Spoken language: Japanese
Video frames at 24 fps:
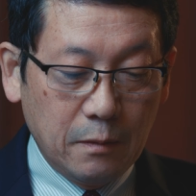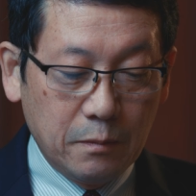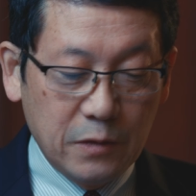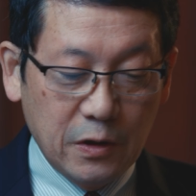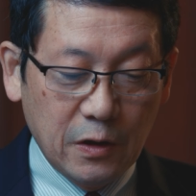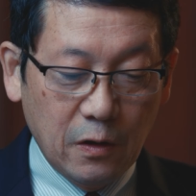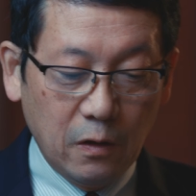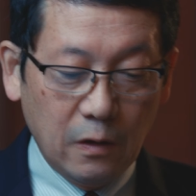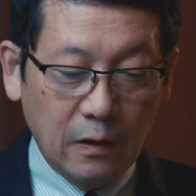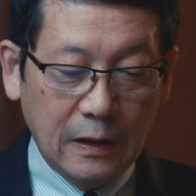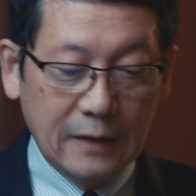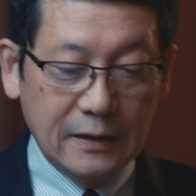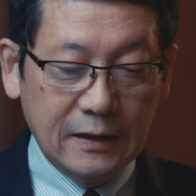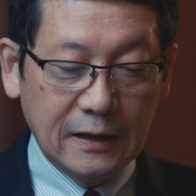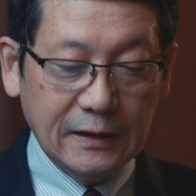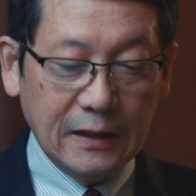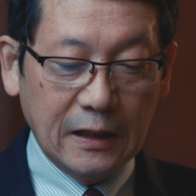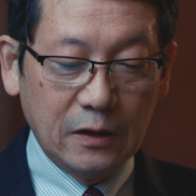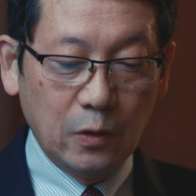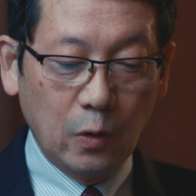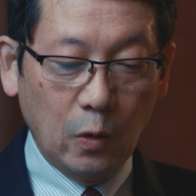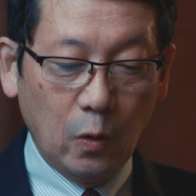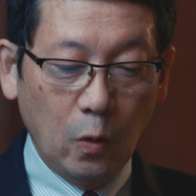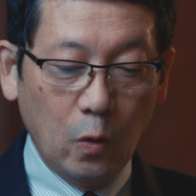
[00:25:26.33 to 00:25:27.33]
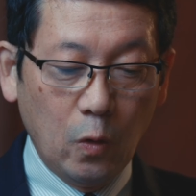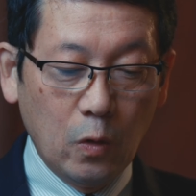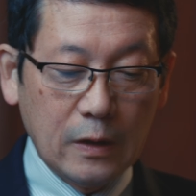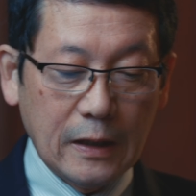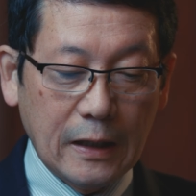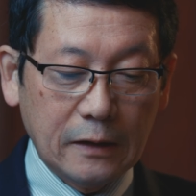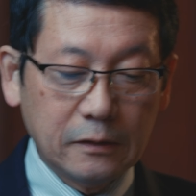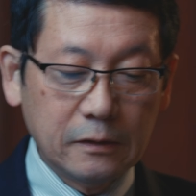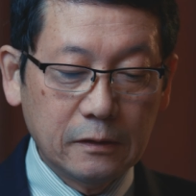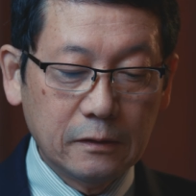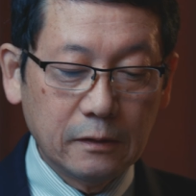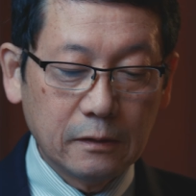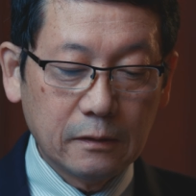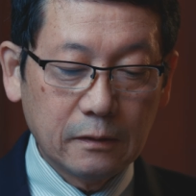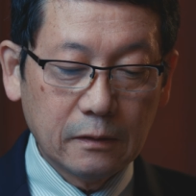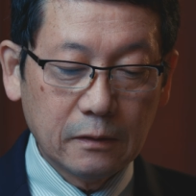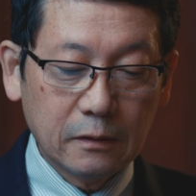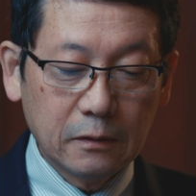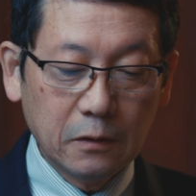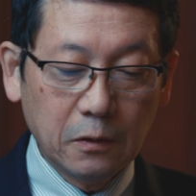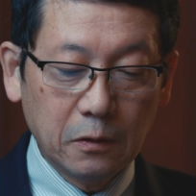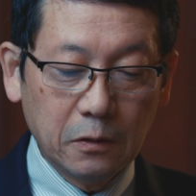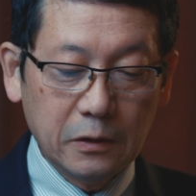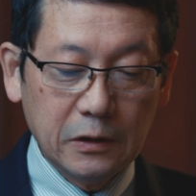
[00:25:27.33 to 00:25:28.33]
見よ、あなたの王が来る
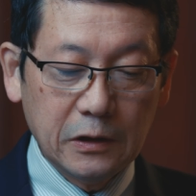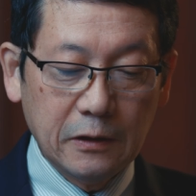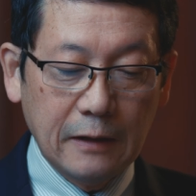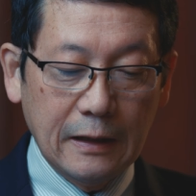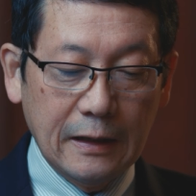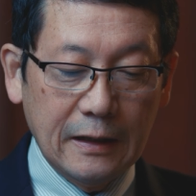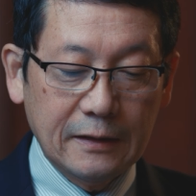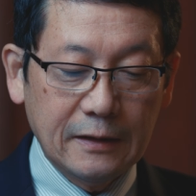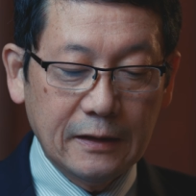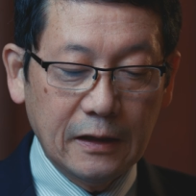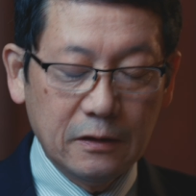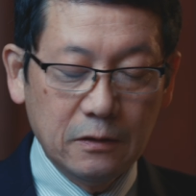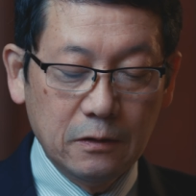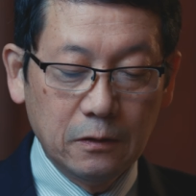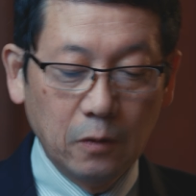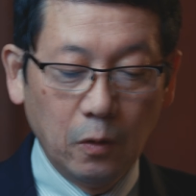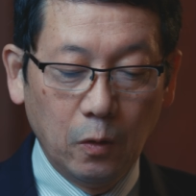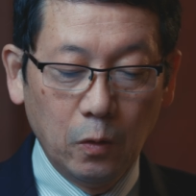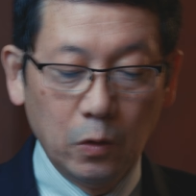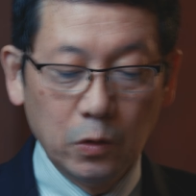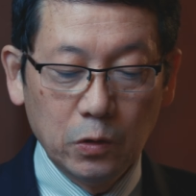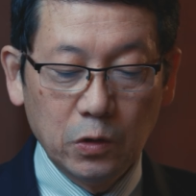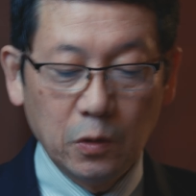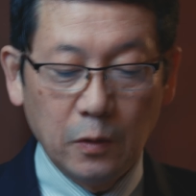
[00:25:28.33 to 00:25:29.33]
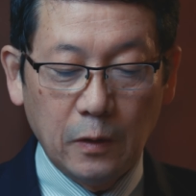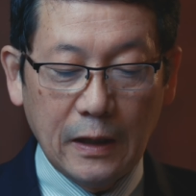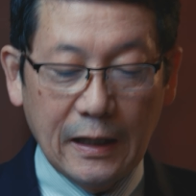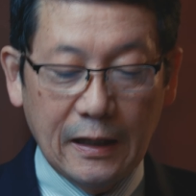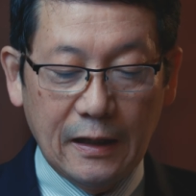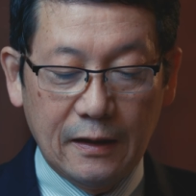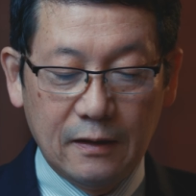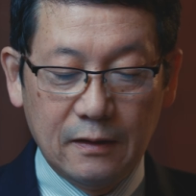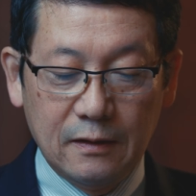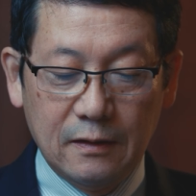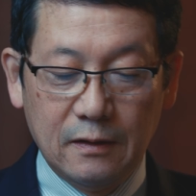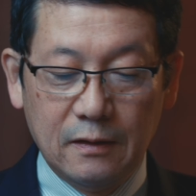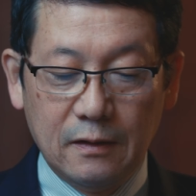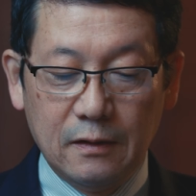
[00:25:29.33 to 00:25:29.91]
と言われている王とは、